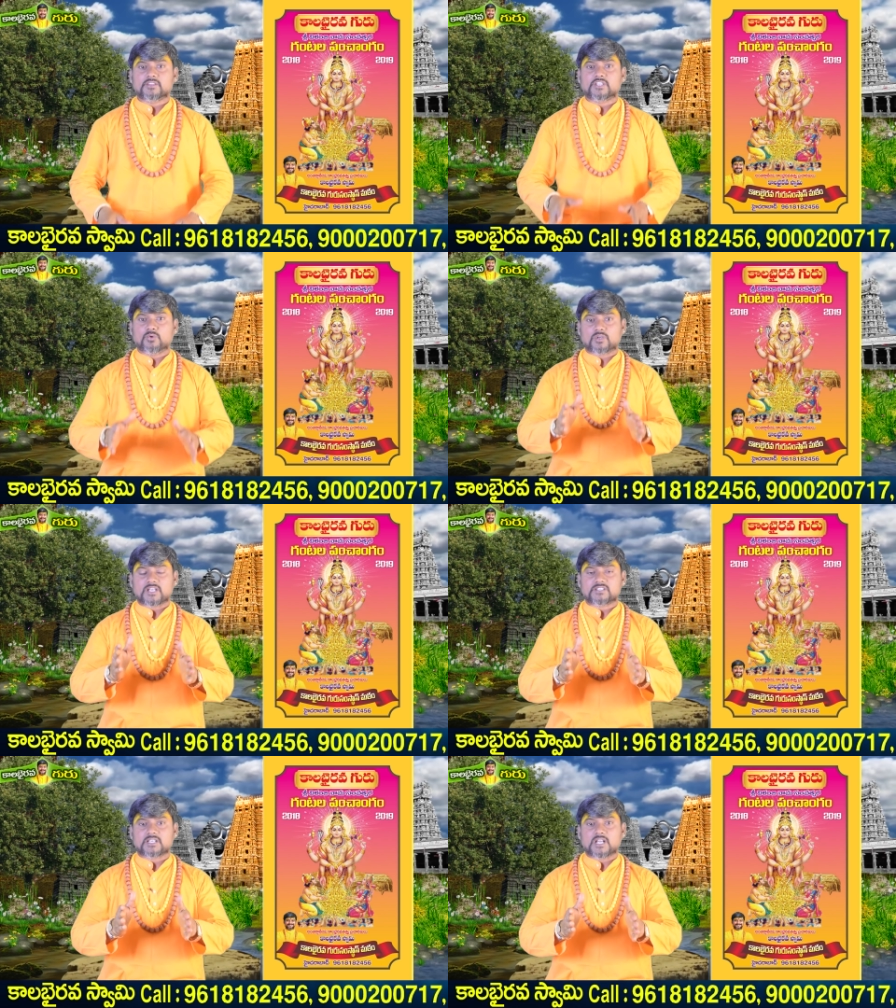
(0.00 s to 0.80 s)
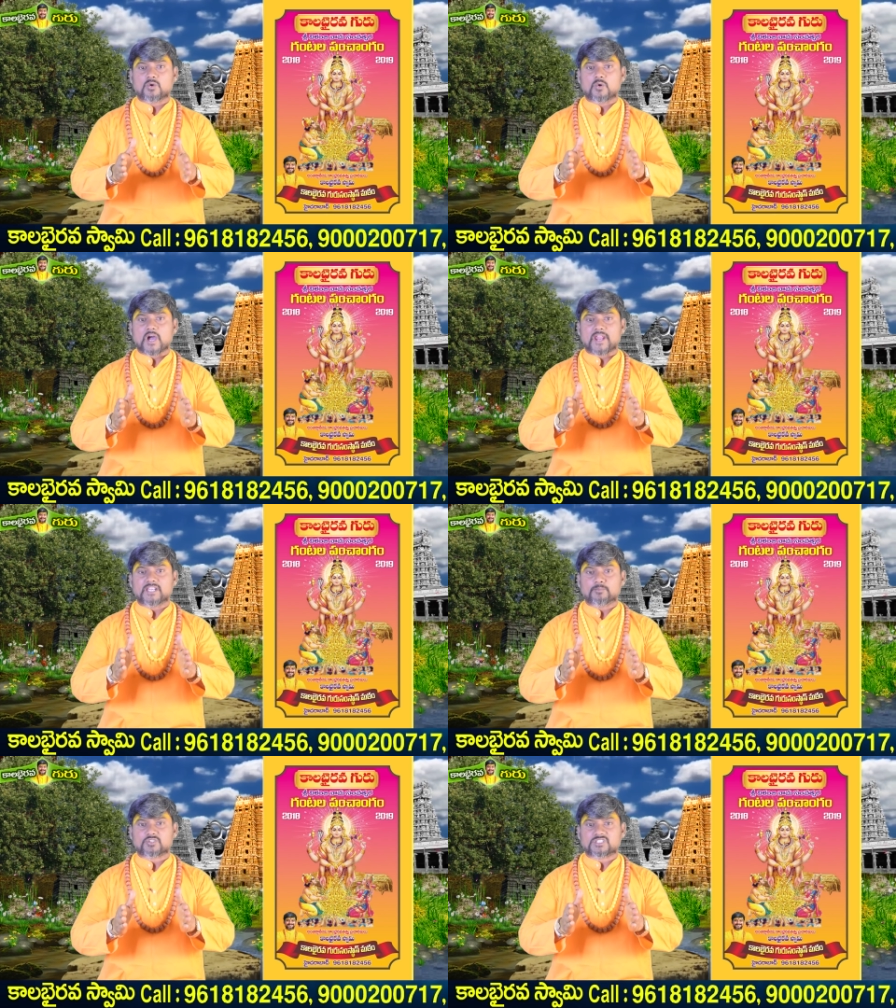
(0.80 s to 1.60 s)
తెలుగు రాష్ట్రాల్లో
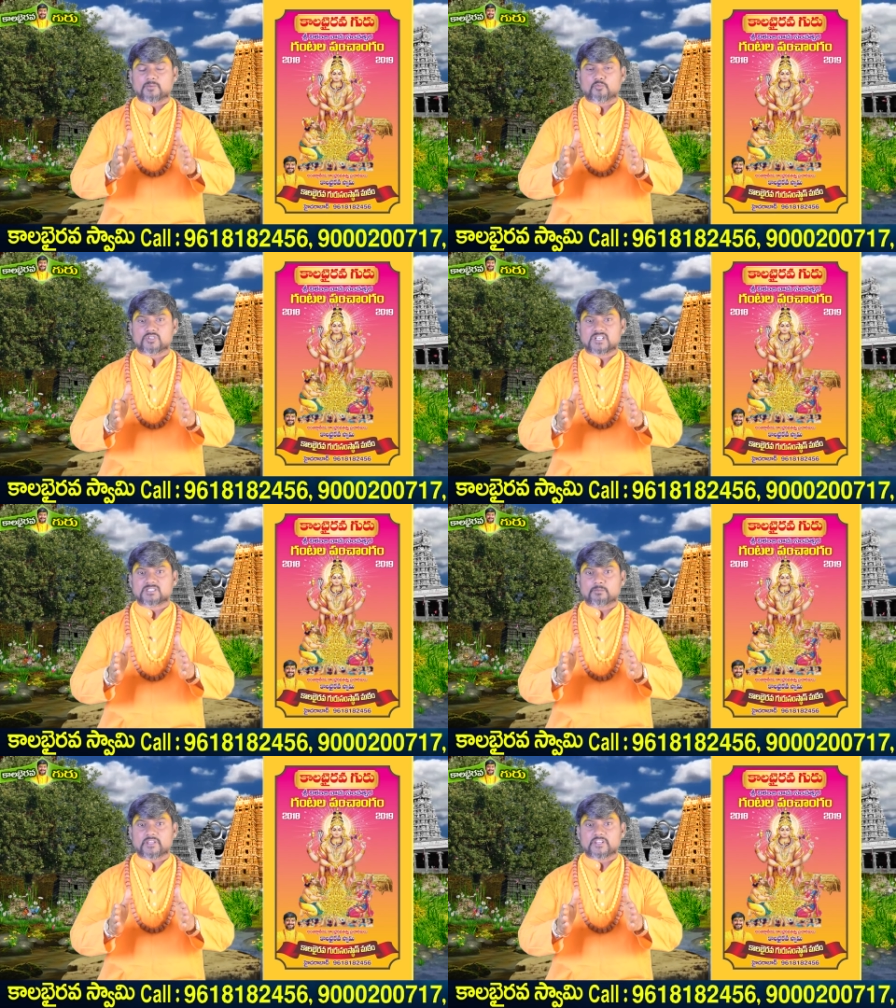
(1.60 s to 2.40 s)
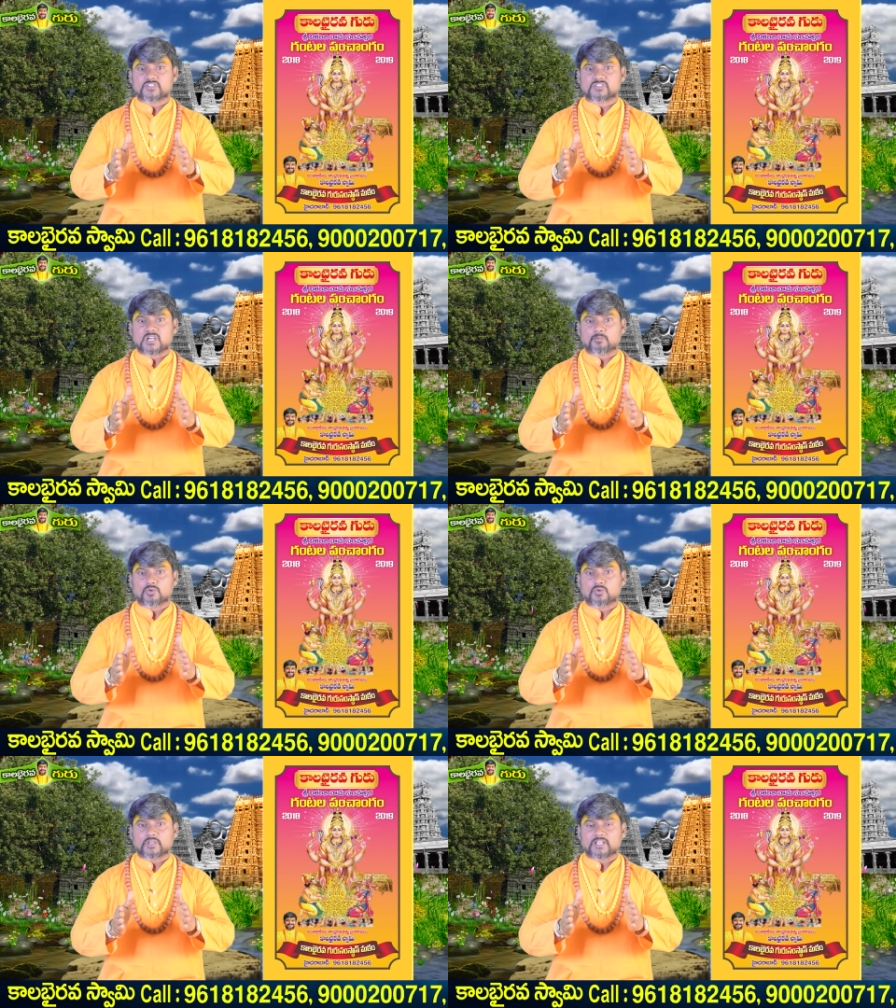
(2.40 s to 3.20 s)
అన్ని పుస్తక పూజా సంబంధించిన
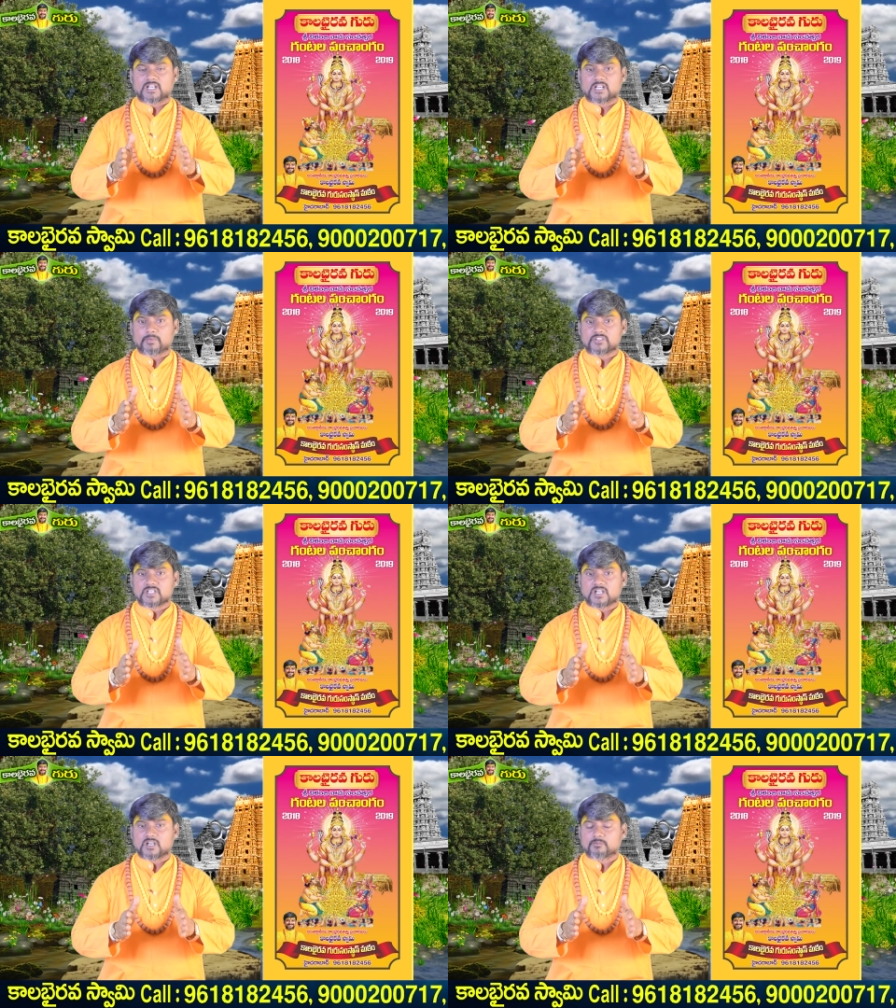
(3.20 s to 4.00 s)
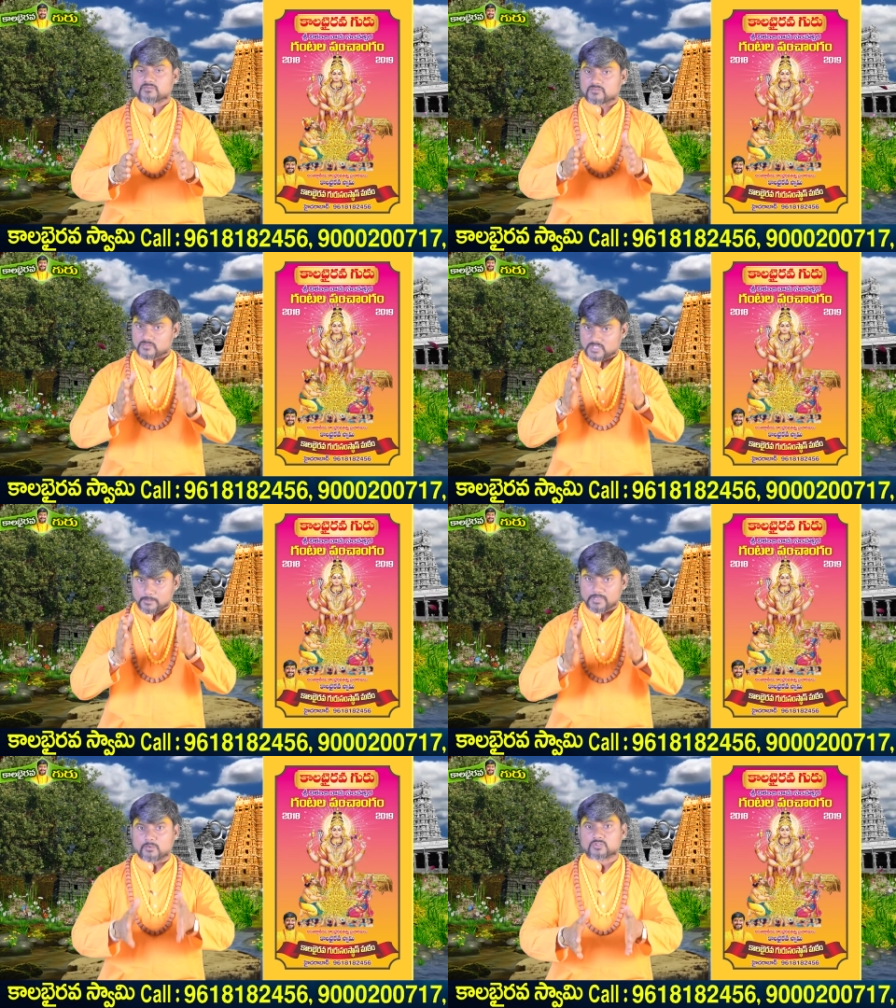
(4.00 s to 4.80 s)
షాపుల్లో ఈ గంటల పంచాంగం
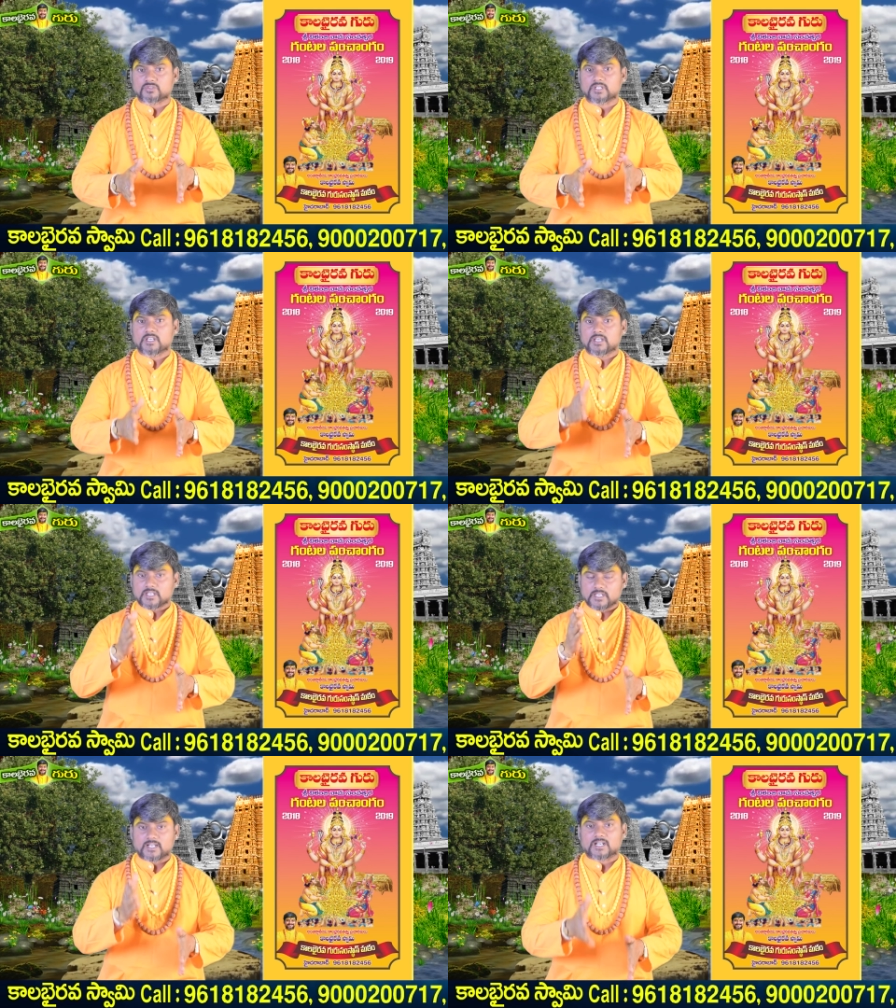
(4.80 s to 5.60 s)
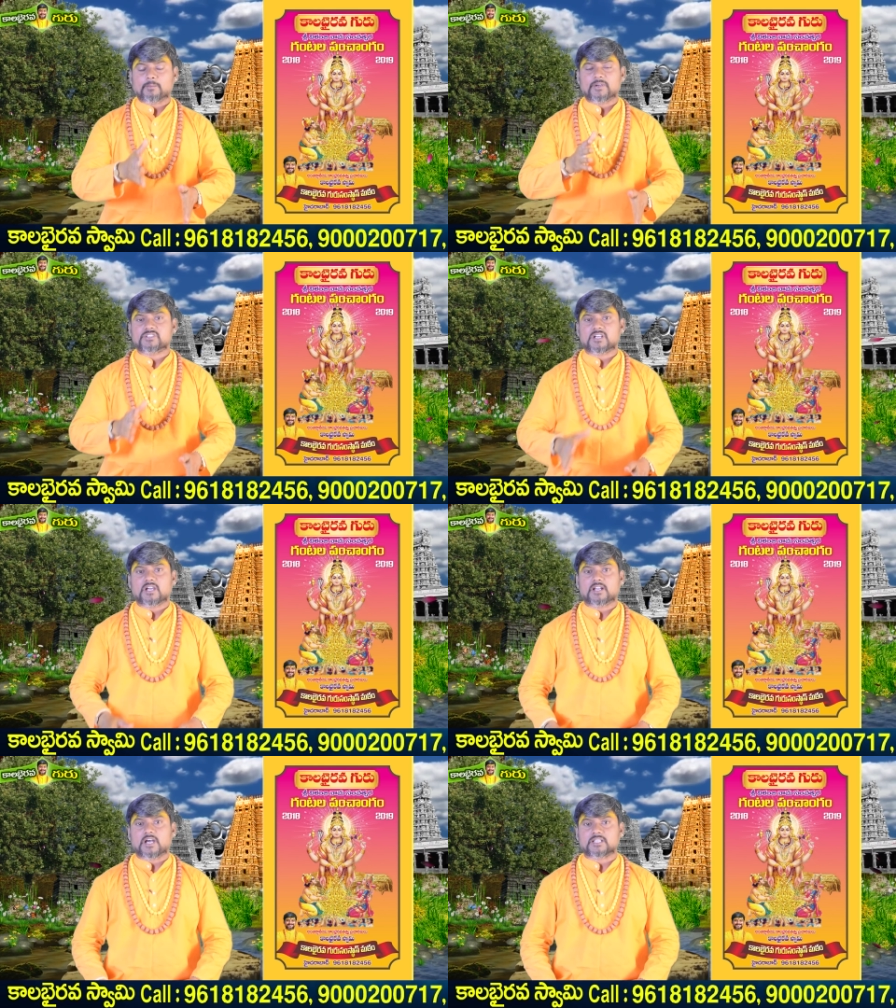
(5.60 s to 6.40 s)
లభ్యమవుతుంది ఈ గంటల
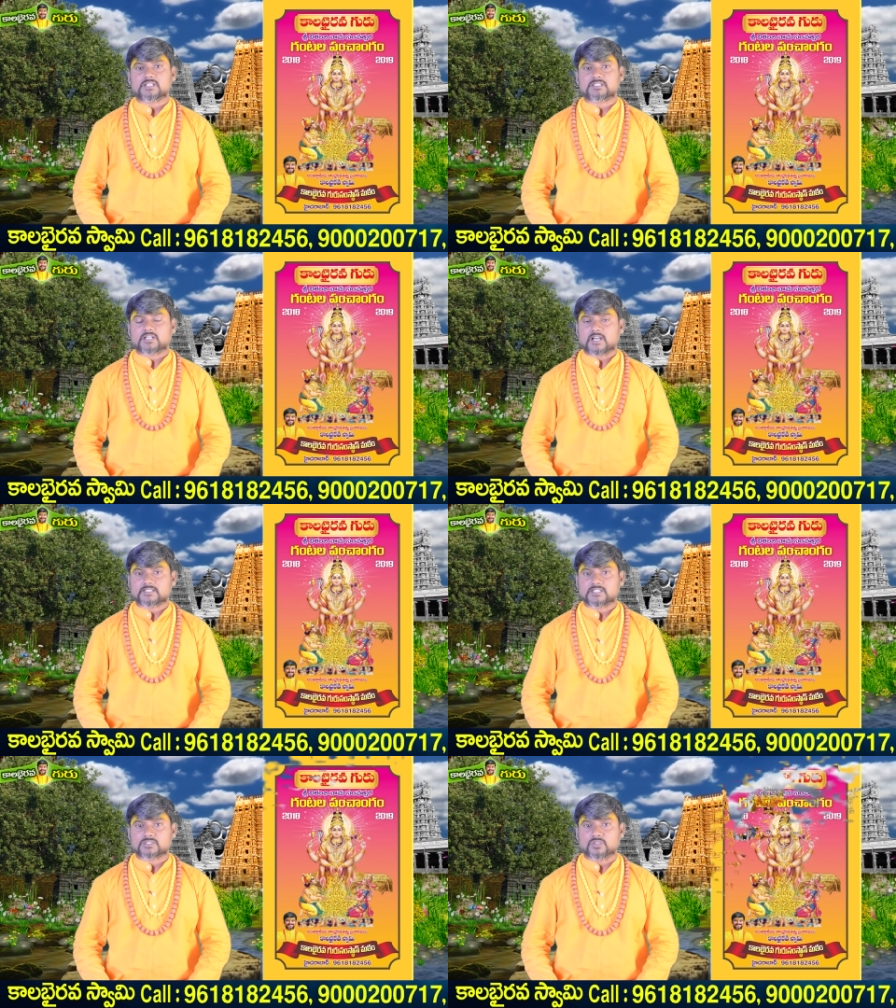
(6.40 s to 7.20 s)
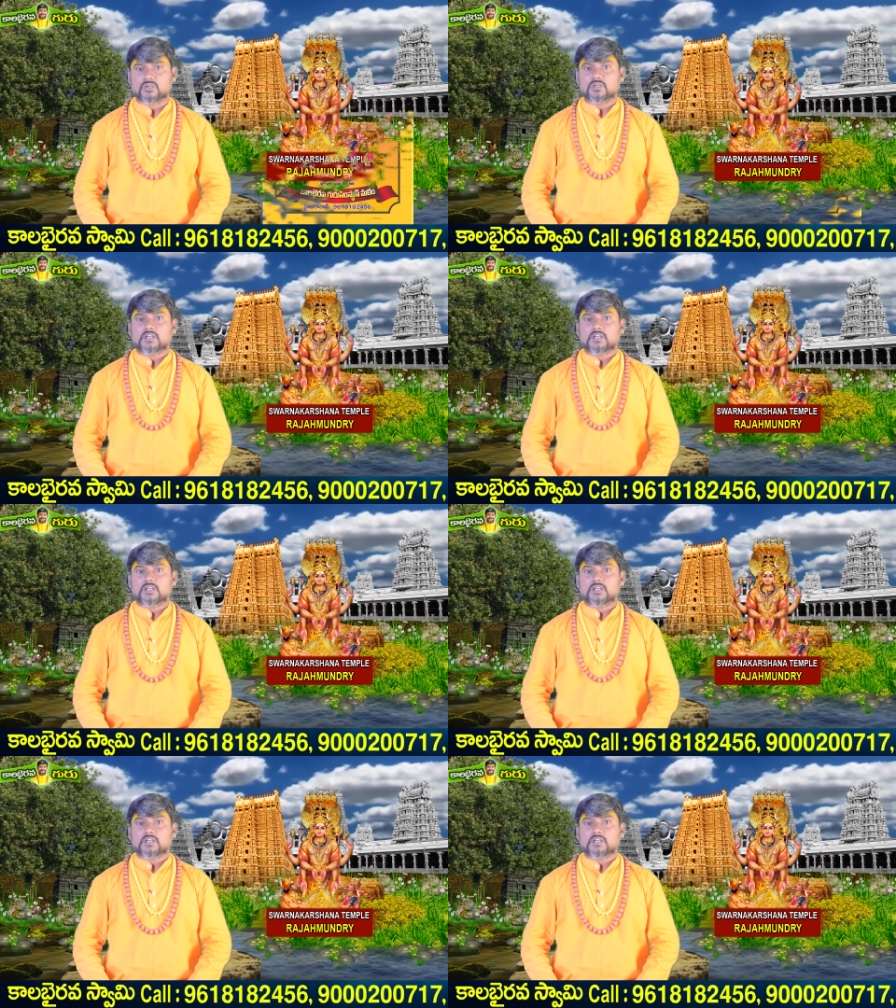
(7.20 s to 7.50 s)
పంచాంగాన్ని ఆదరిస్తారని ఆశిస్తూ